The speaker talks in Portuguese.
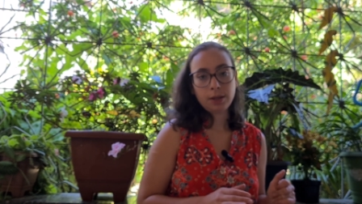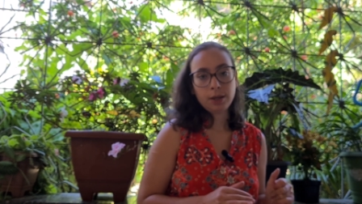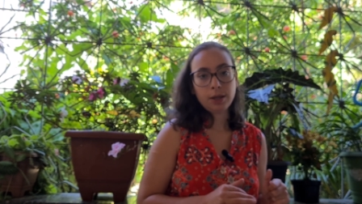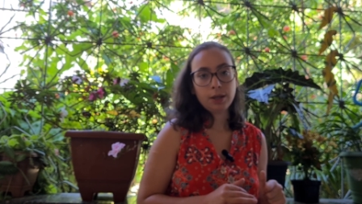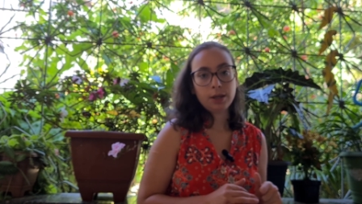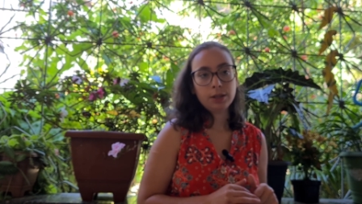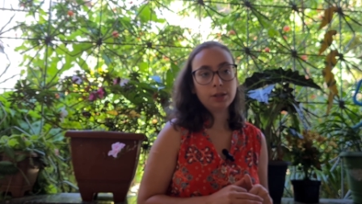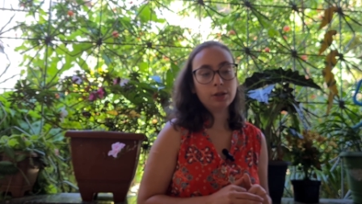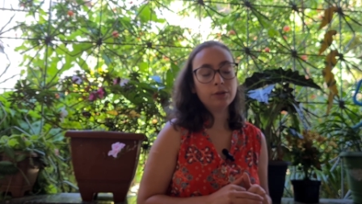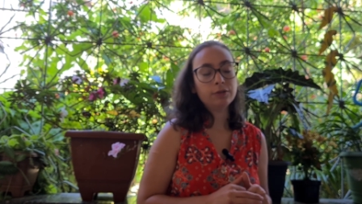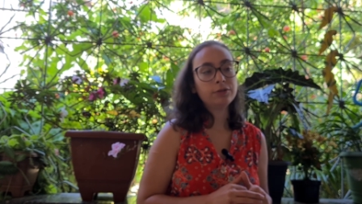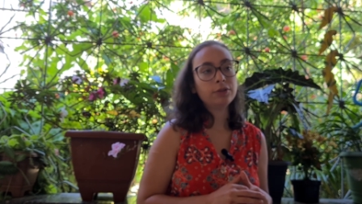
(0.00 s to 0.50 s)

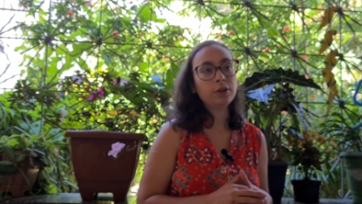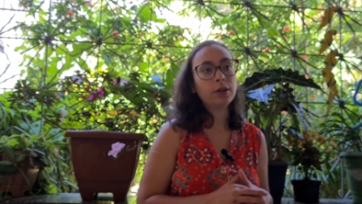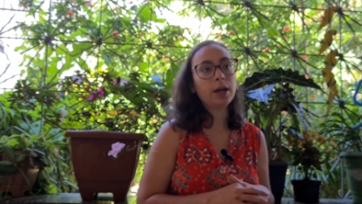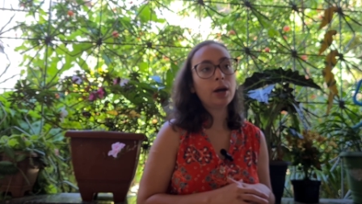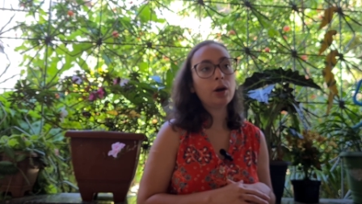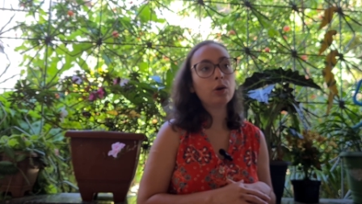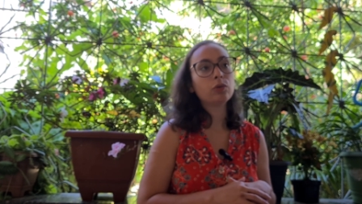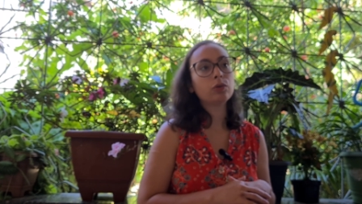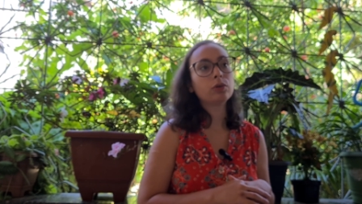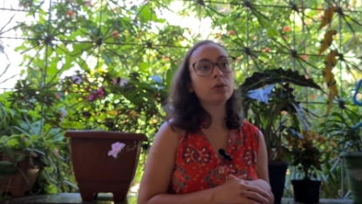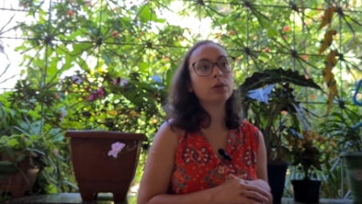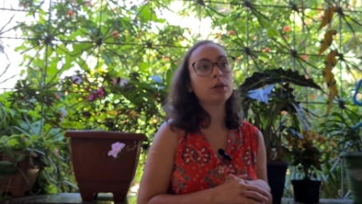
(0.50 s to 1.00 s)
não foi
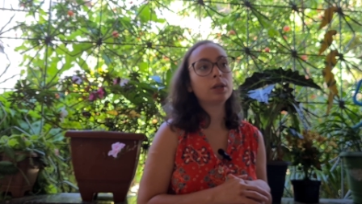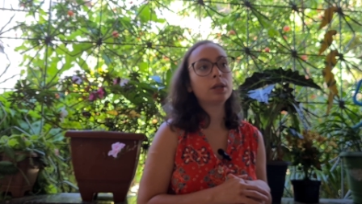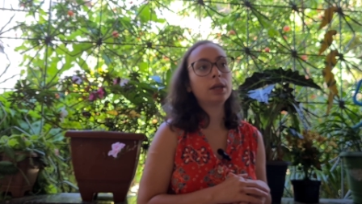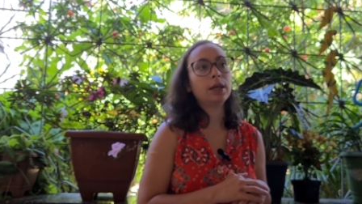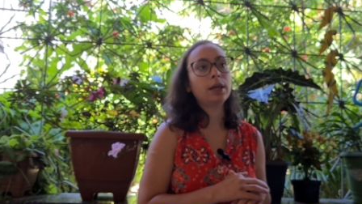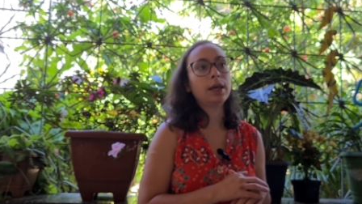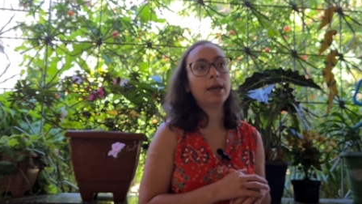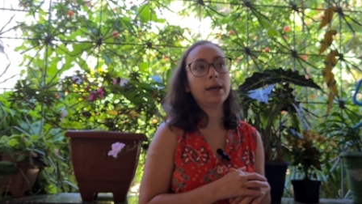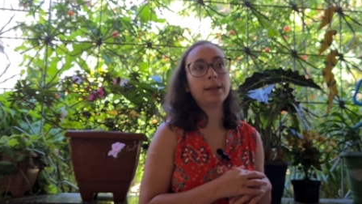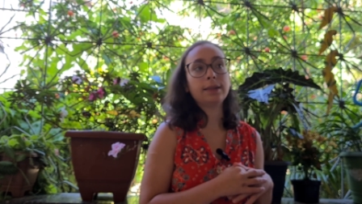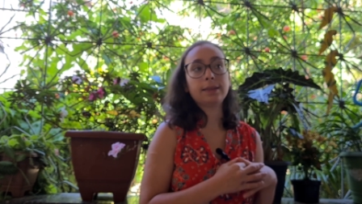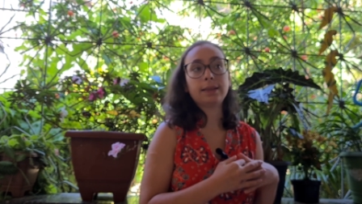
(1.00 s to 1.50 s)
algo que
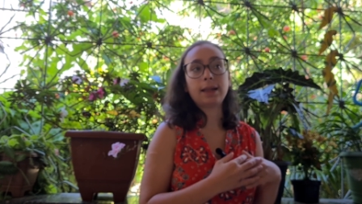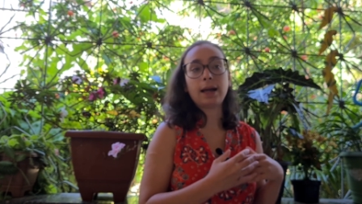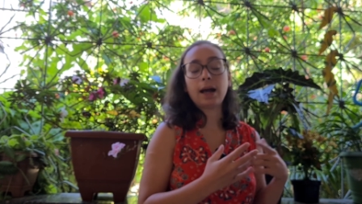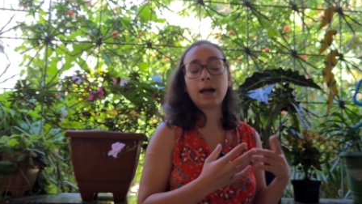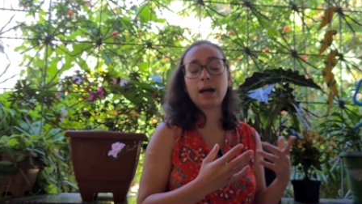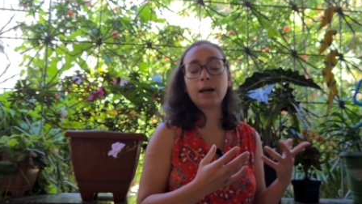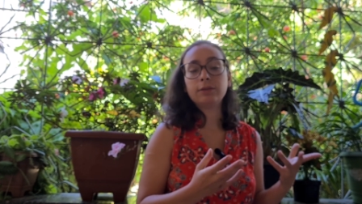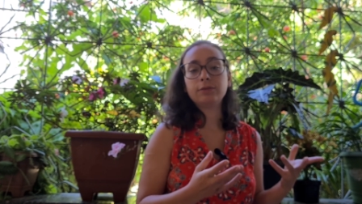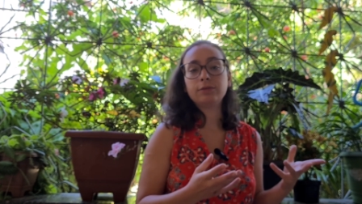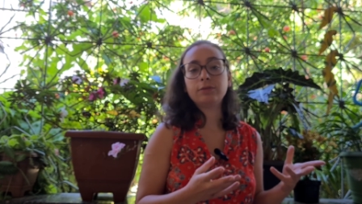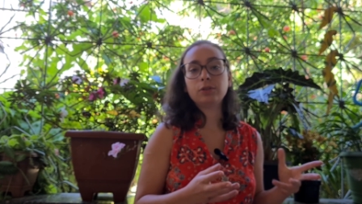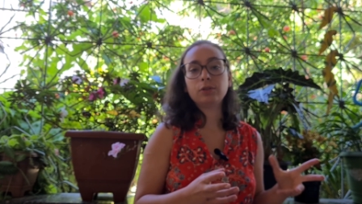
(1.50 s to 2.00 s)

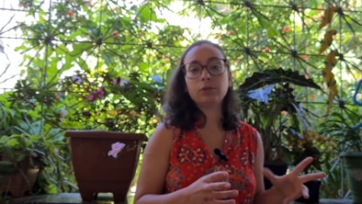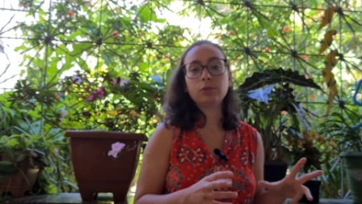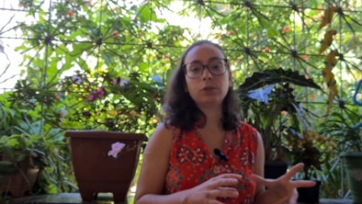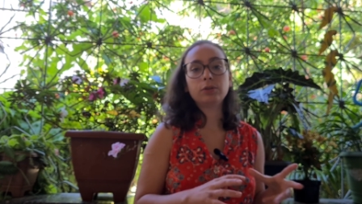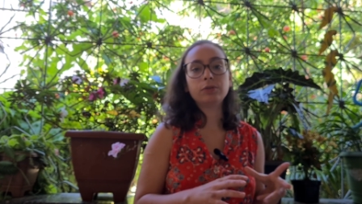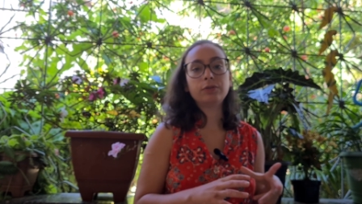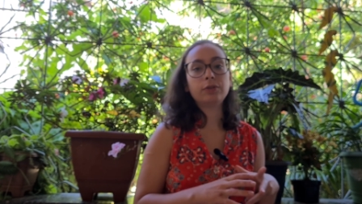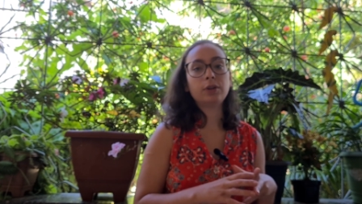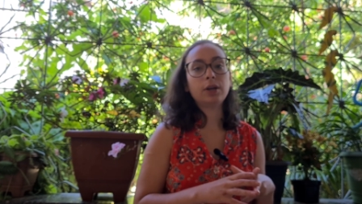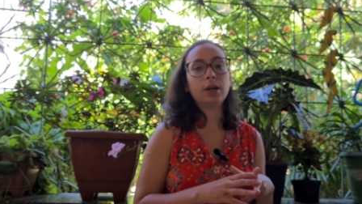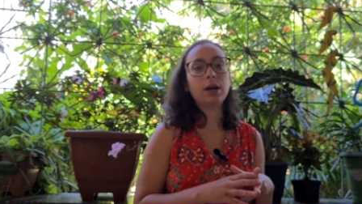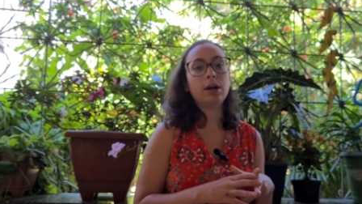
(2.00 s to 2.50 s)
rentável, não
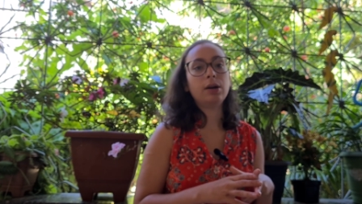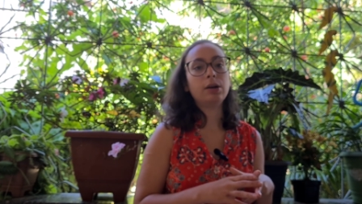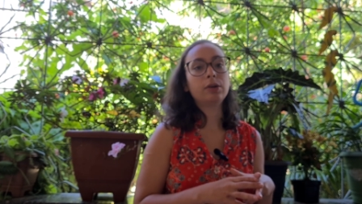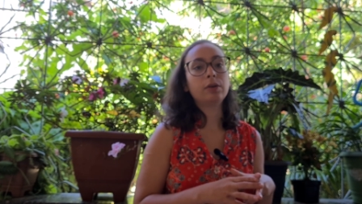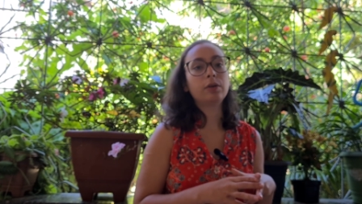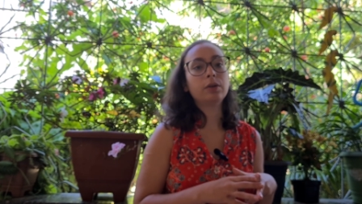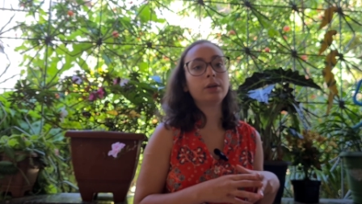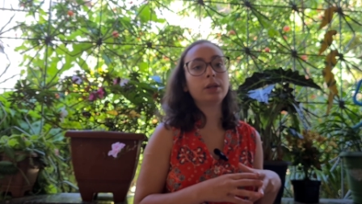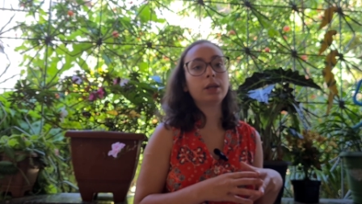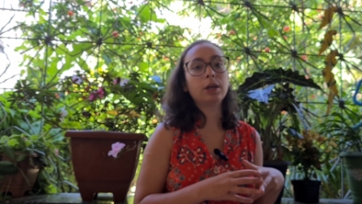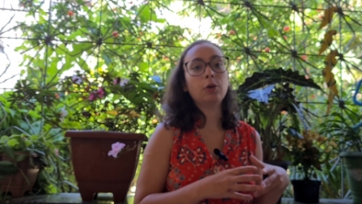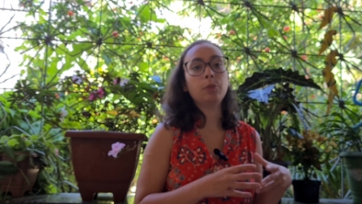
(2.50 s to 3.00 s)
foi
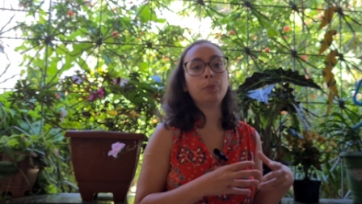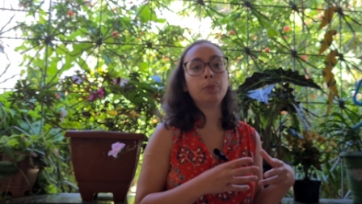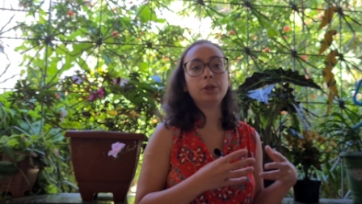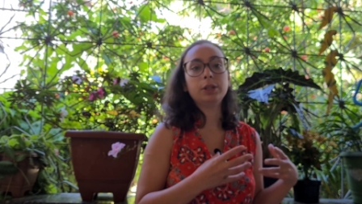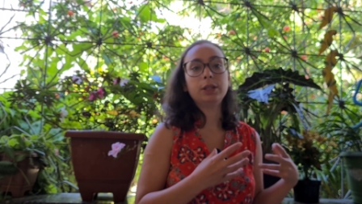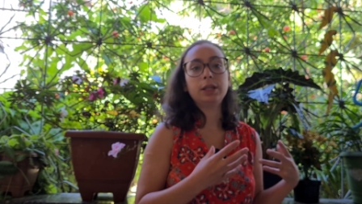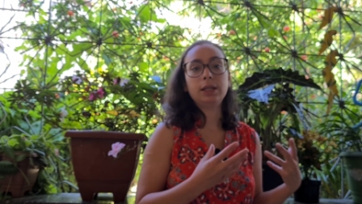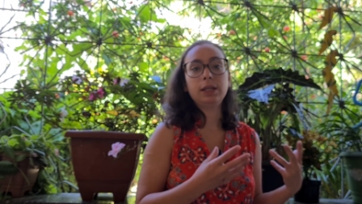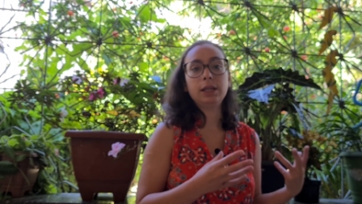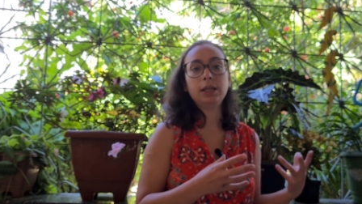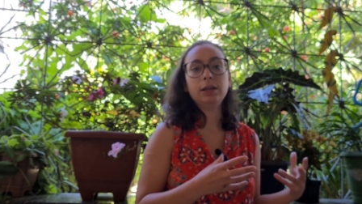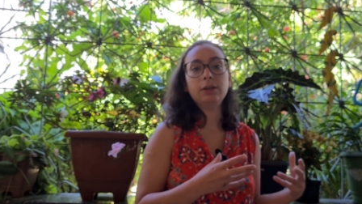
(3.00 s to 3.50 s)
algo que eu
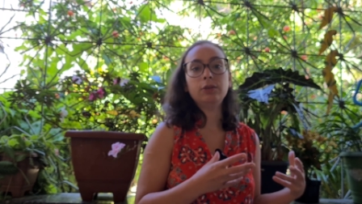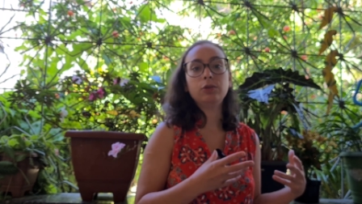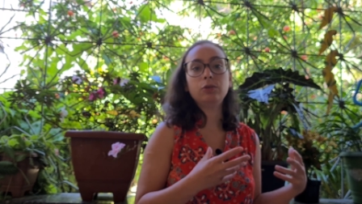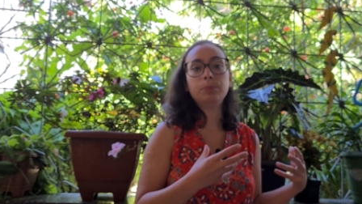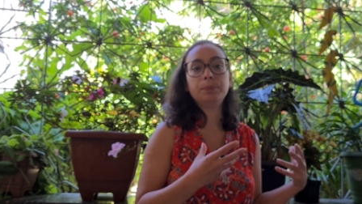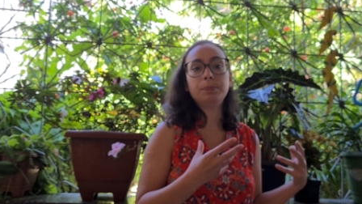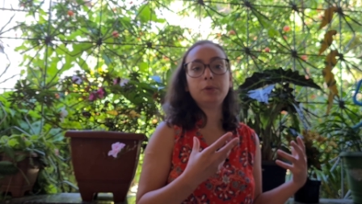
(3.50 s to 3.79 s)
poderia